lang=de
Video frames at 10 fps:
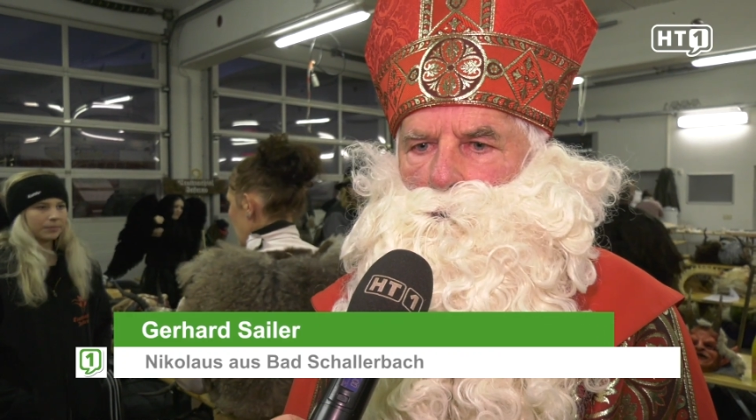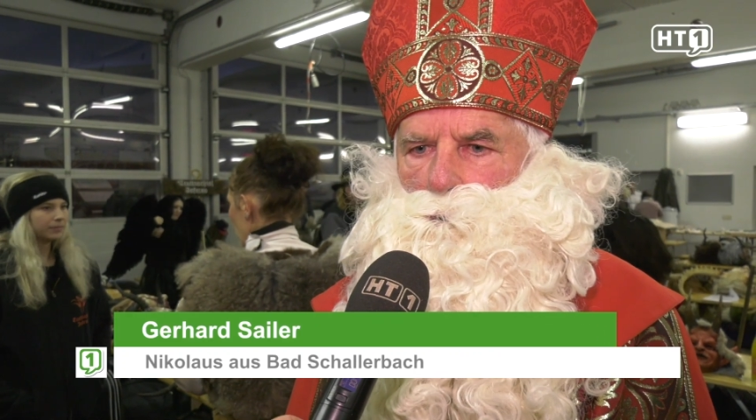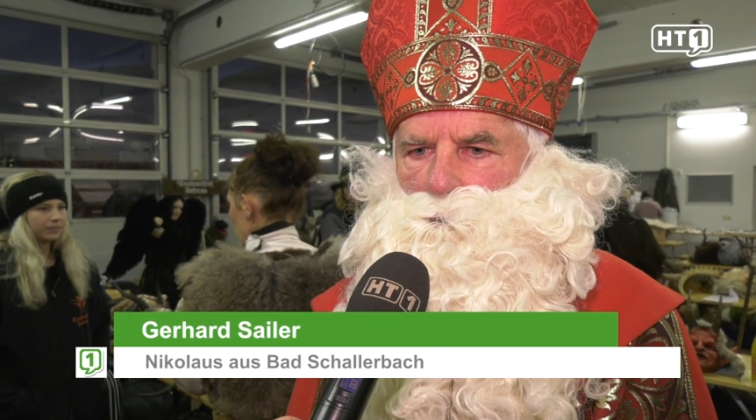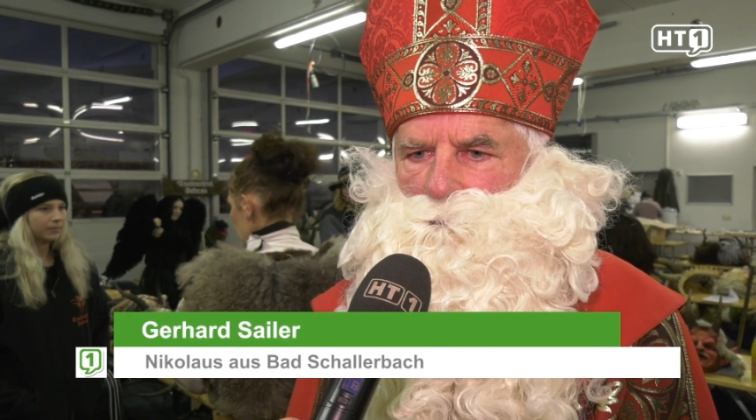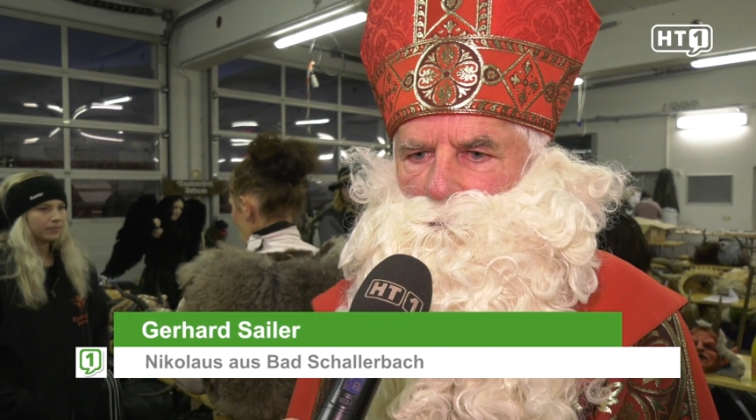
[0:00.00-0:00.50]

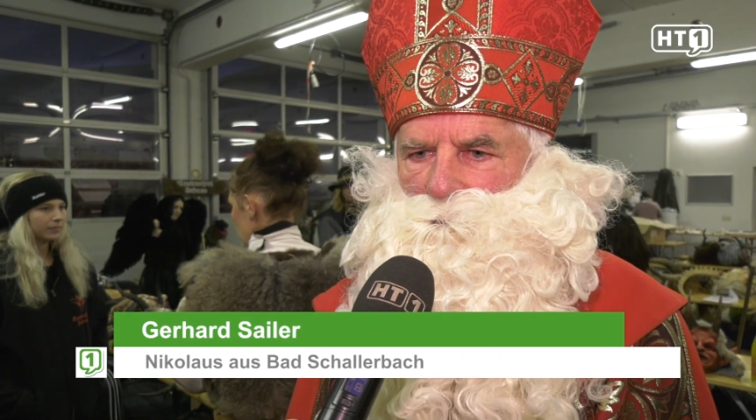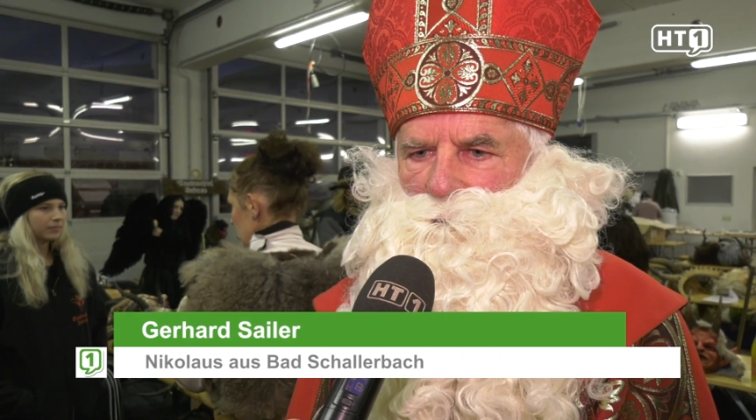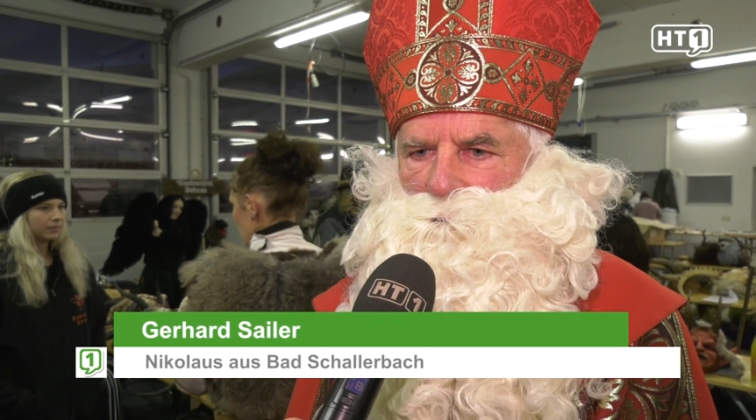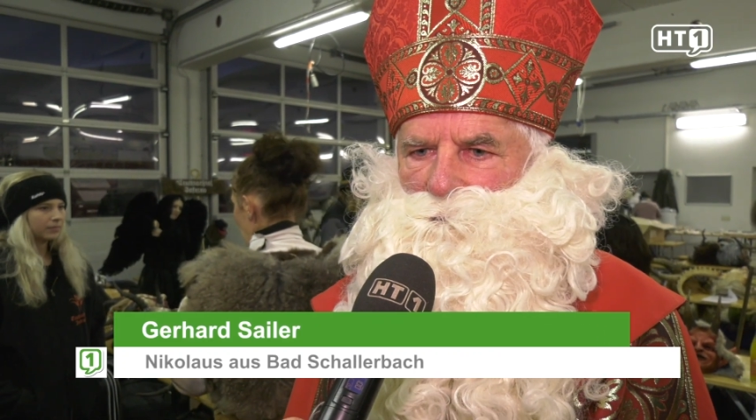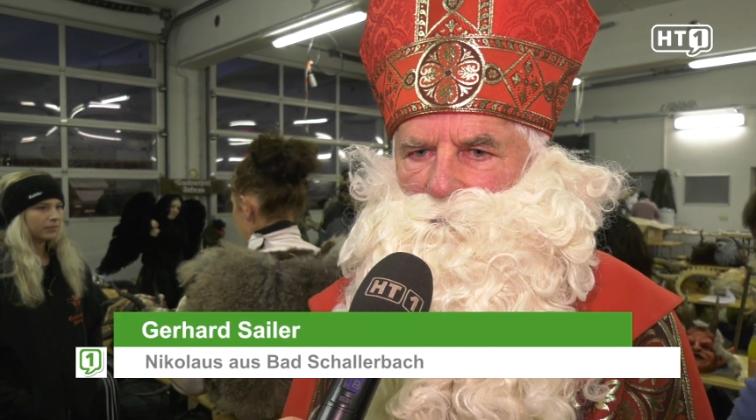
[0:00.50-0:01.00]
und
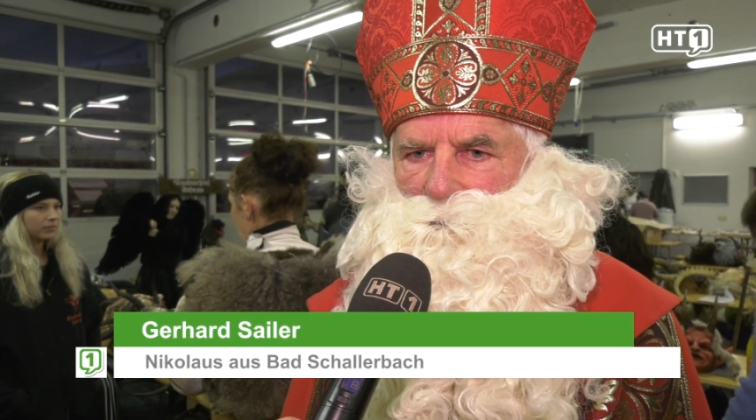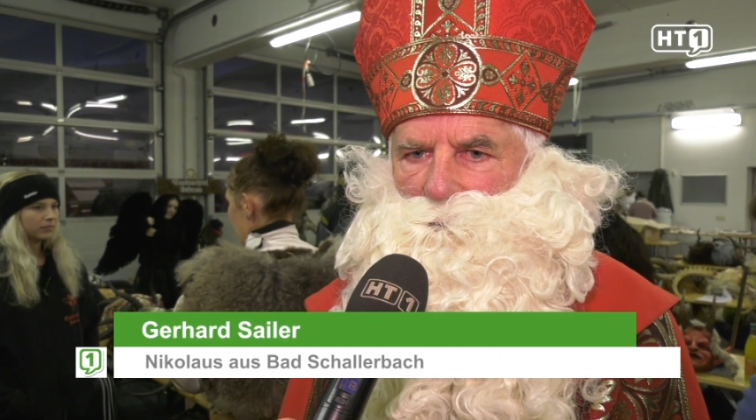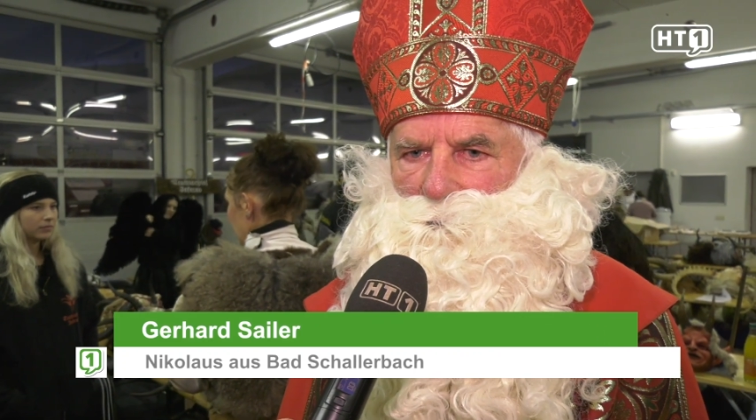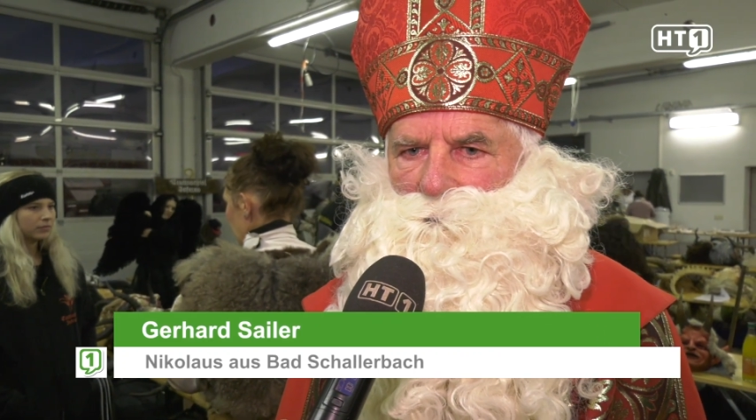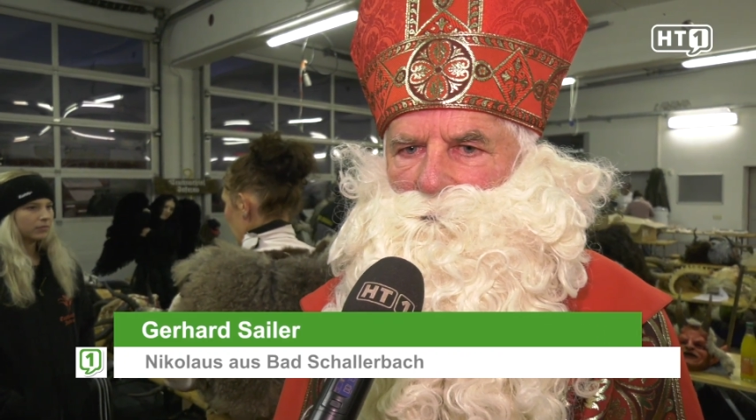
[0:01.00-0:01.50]
mit den zwei
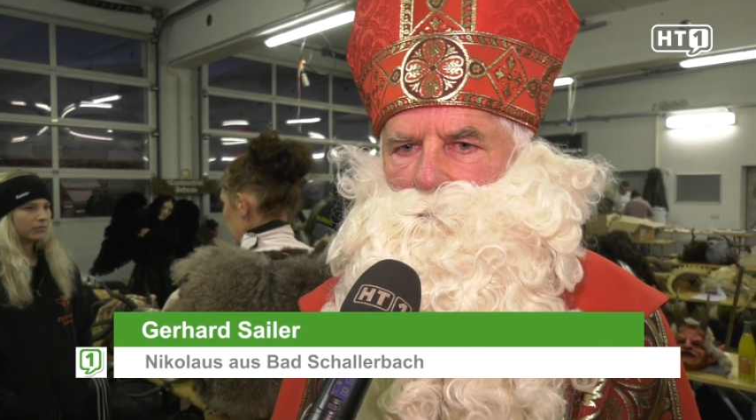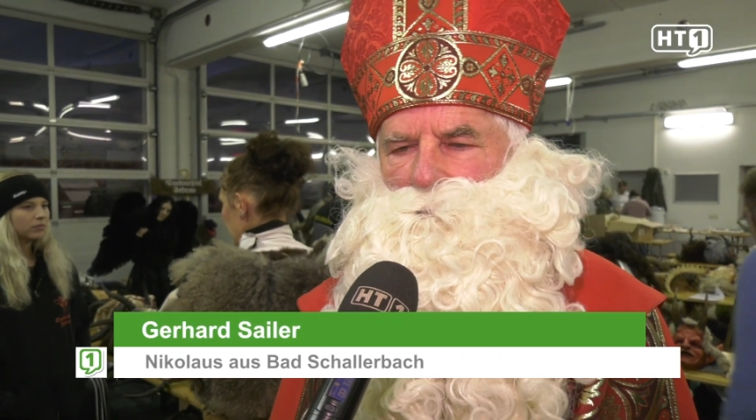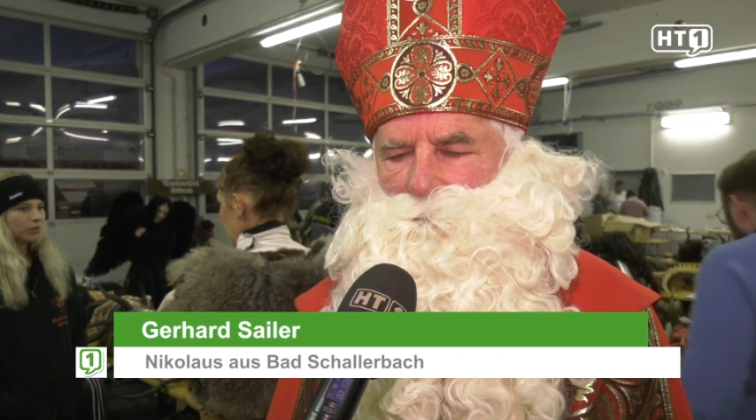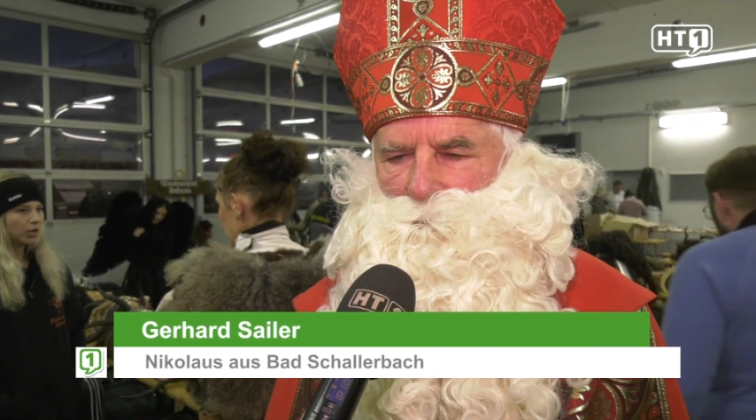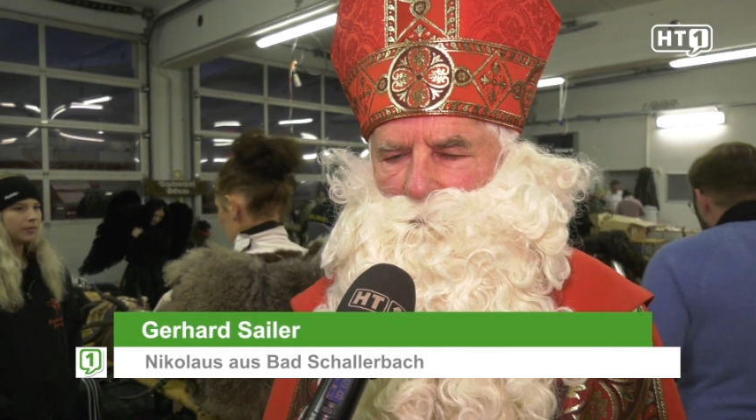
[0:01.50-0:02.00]
Engeln,
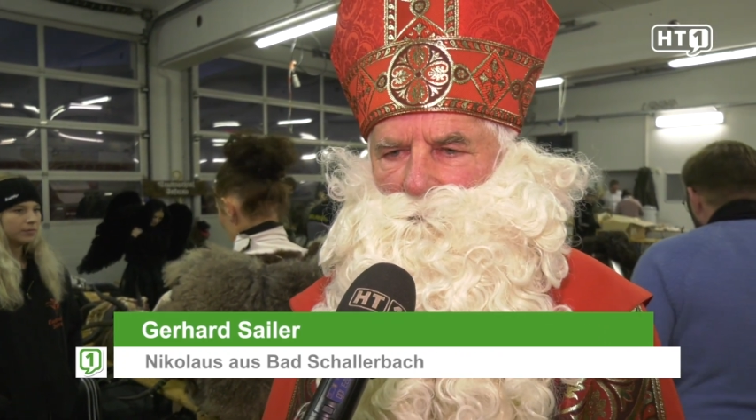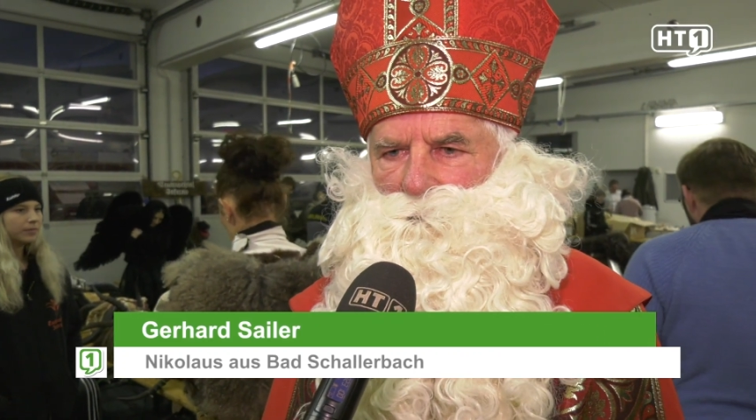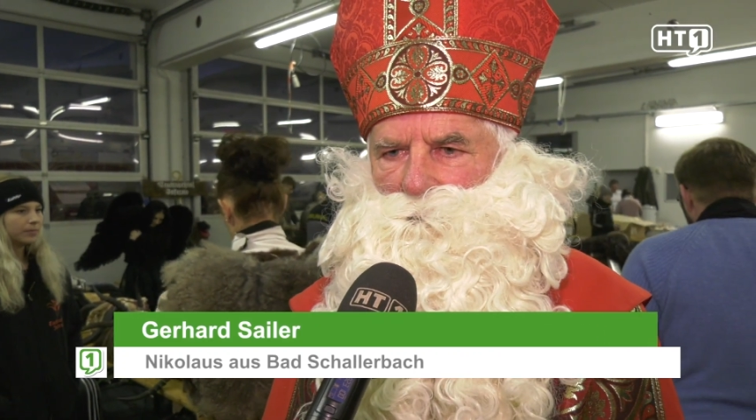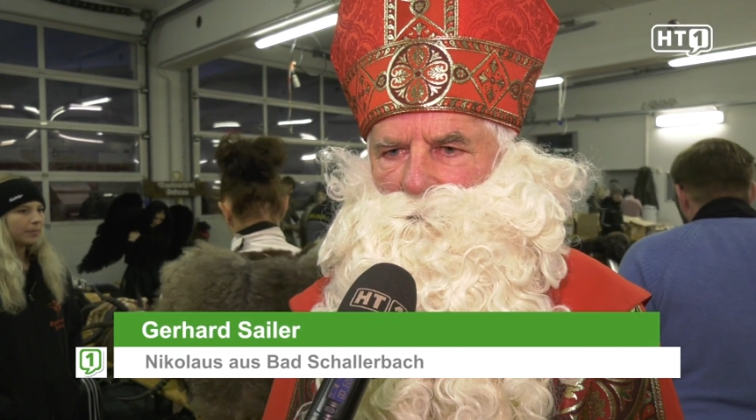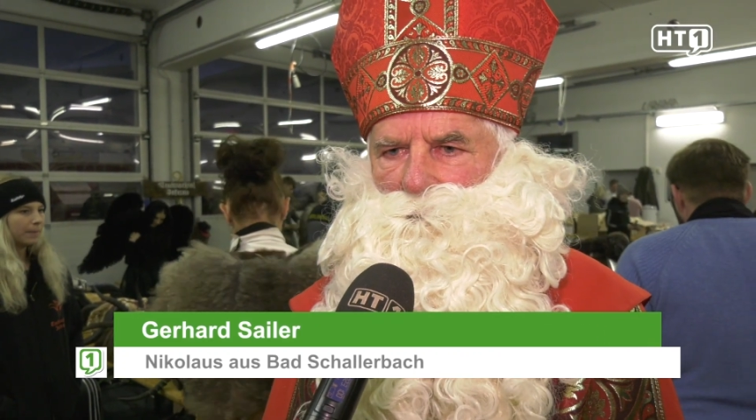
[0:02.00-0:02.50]
mit
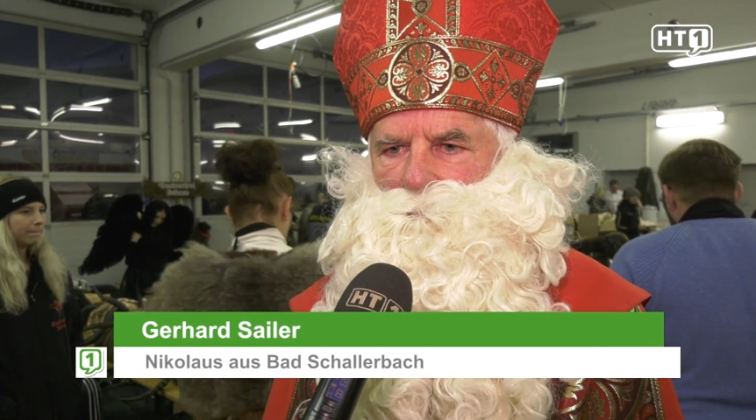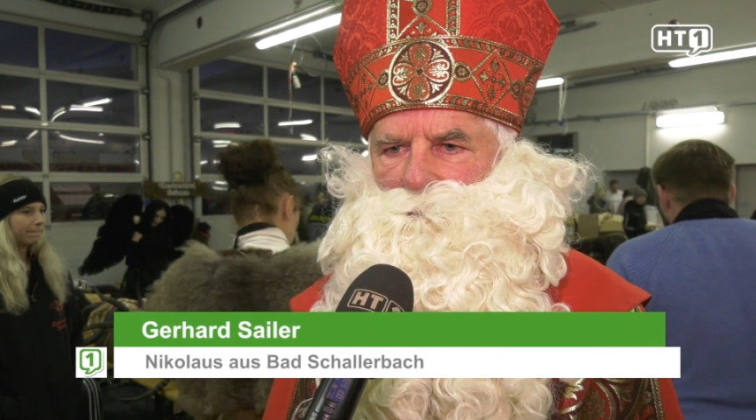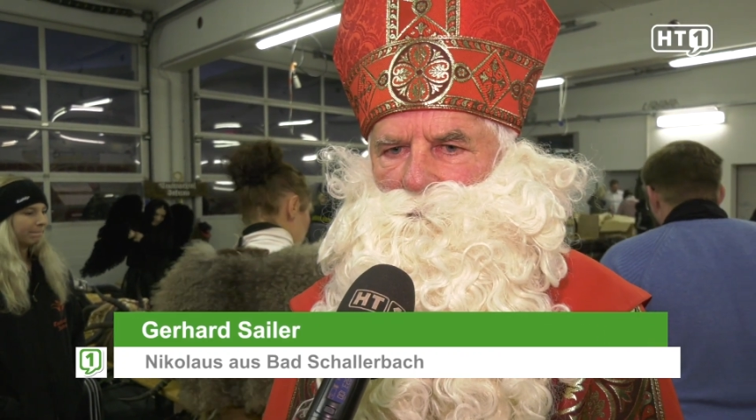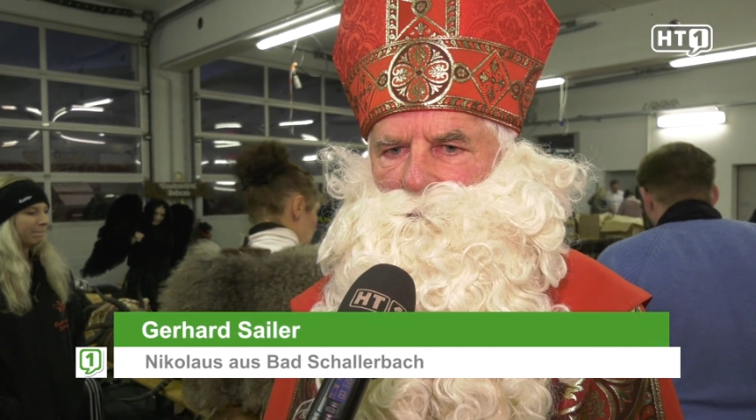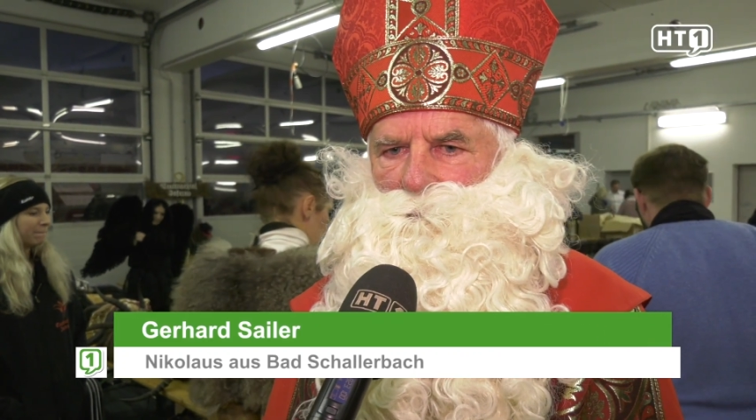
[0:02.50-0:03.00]
denen ich mit